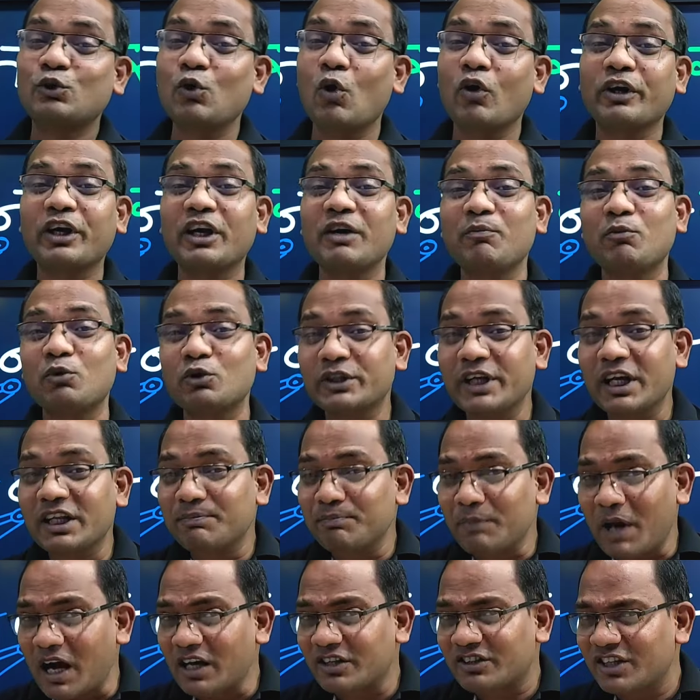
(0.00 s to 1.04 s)
जो कि मुझे
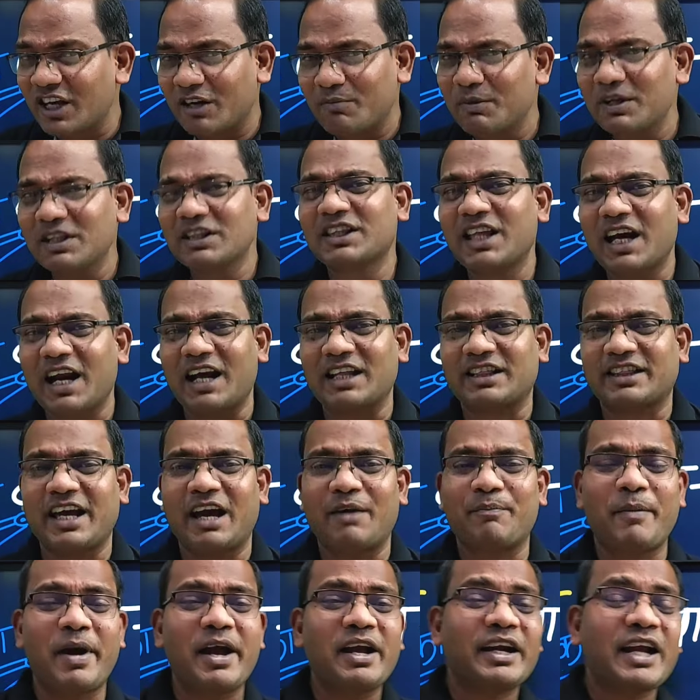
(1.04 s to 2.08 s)
अक्सर मिलता रहता
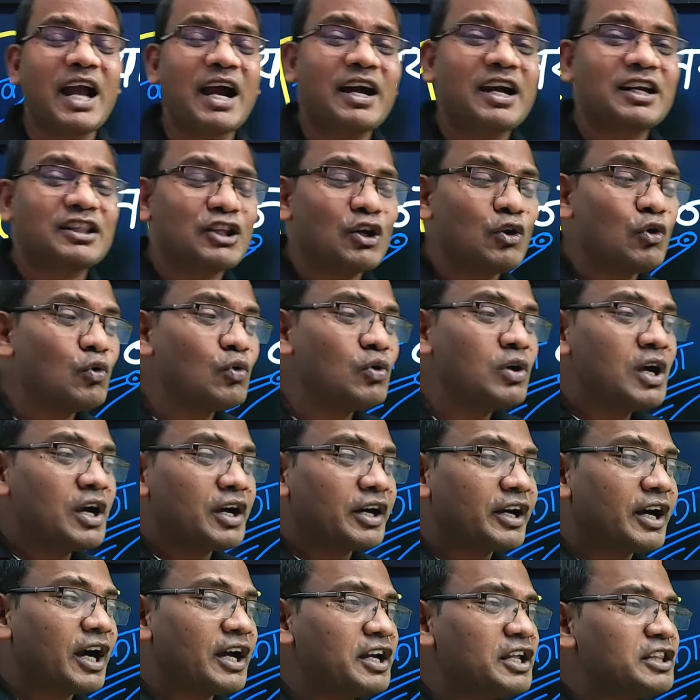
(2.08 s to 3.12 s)
है मैं क्या करता हूँ
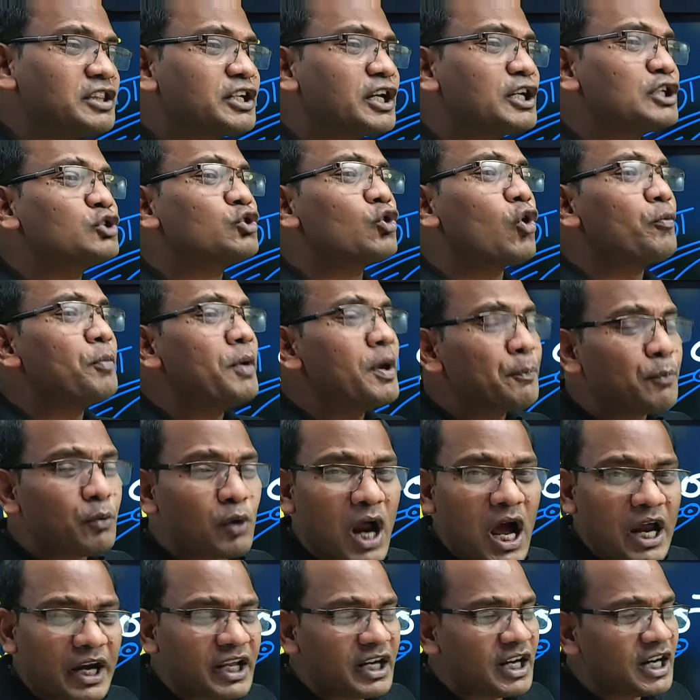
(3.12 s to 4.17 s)
गणित के जो भी
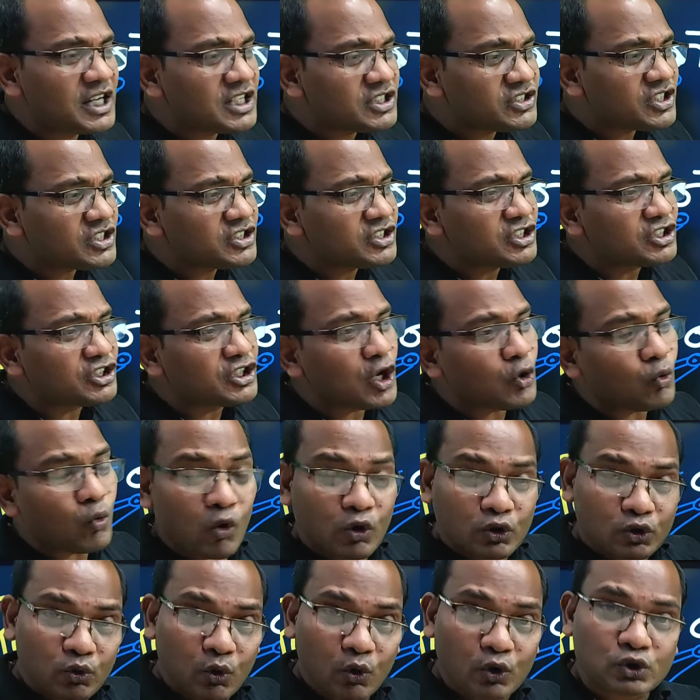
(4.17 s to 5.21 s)
पुराने रहस्य जिनका
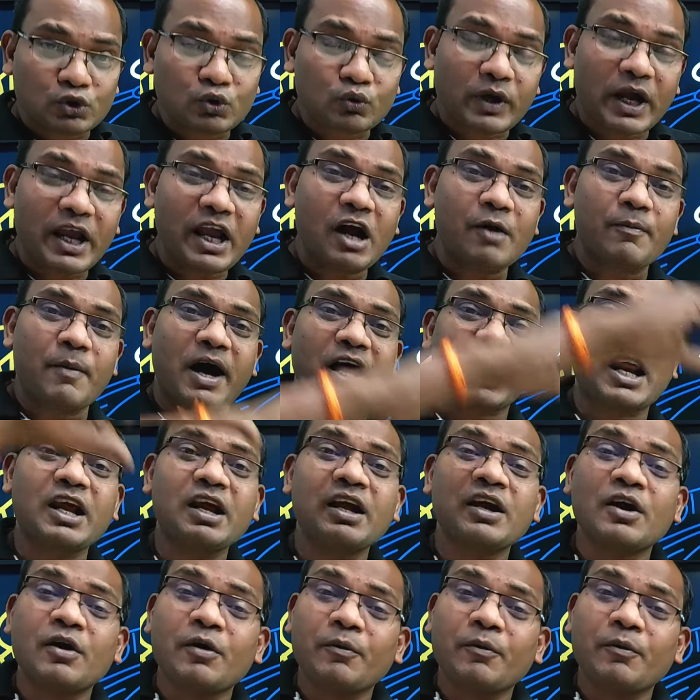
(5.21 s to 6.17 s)
खोज हो चुका है हमारे